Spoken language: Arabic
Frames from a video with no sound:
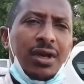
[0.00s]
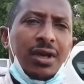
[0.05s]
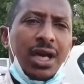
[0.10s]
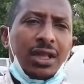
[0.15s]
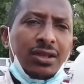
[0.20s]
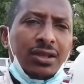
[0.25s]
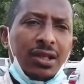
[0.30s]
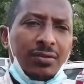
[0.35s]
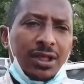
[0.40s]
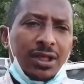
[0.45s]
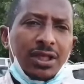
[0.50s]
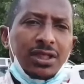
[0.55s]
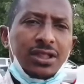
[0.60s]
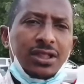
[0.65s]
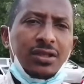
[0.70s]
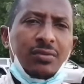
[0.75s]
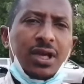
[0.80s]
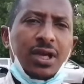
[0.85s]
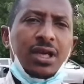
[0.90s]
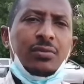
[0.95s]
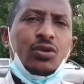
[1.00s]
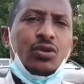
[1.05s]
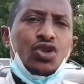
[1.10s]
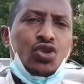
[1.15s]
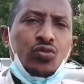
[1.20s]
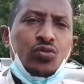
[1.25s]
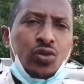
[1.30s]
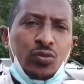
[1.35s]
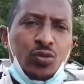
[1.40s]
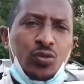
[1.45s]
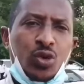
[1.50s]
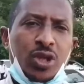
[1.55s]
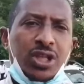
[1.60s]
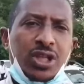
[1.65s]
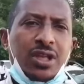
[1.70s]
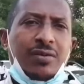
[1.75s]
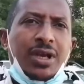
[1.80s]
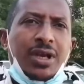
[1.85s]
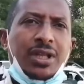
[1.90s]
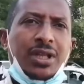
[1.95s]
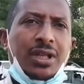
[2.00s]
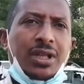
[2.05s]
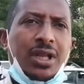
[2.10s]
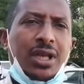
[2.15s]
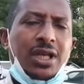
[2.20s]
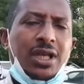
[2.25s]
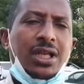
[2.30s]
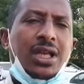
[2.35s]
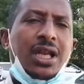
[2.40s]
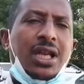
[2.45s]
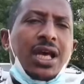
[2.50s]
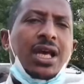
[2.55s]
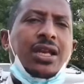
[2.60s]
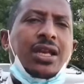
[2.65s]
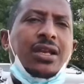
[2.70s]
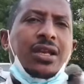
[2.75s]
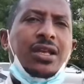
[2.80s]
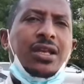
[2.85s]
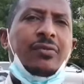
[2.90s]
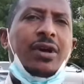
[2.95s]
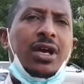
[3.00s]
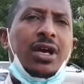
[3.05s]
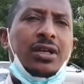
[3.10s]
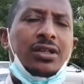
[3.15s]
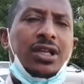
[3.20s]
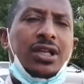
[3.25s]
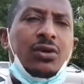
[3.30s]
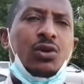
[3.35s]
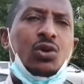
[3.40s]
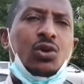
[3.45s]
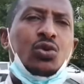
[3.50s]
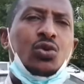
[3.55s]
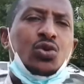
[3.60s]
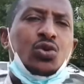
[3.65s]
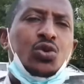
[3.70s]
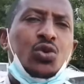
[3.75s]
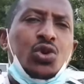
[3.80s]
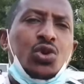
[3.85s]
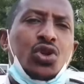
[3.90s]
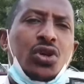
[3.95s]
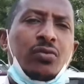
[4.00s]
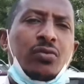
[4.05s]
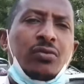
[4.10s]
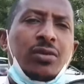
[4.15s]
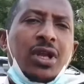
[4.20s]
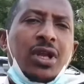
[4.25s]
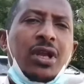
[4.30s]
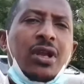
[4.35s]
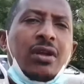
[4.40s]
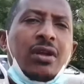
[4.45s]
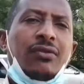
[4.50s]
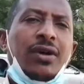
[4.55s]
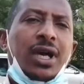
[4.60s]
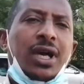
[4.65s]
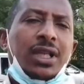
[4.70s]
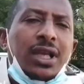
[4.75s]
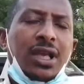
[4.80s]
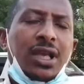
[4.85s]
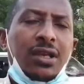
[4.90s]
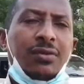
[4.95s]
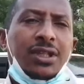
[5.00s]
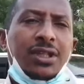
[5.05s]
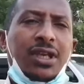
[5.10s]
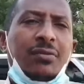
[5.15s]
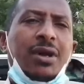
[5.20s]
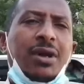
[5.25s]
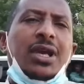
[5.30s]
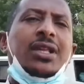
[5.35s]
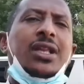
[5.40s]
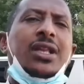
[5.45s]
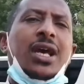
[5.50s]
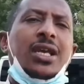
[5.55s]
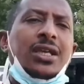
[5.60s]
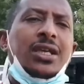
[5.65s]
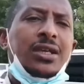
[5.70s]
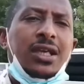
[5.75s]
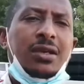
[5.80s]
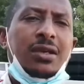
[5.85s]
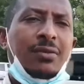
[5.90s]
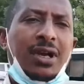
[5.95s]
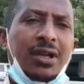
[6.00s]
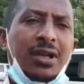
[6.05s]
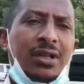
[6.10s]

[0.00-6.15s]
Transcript: الضمان الاجتماعي اللي بيخصموه من مرتباتنا الى الان احنا ما اخذناه والقروش كل يوم فاقده قيمتها ما عندها اي قيمه